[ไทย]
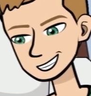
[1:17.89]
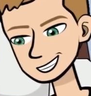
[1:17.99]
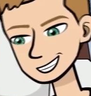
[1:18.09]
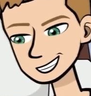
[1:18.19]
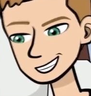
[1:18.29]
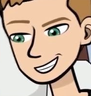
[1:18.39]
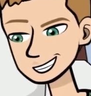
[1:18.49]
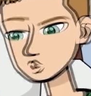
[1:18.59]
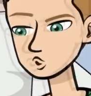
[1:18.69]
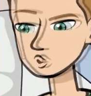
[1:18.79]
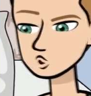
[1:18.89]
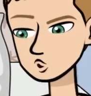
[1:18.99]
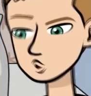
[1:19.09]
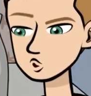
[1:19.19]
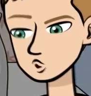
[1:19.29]
มทั้งวัน แล้วปา
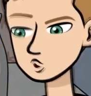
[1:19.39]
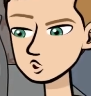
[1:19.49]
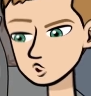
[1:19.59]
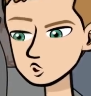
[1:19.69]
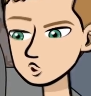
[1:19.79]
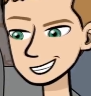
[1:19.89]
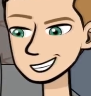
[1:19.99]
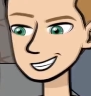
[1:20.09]
ร์ตี้ทั้งคืน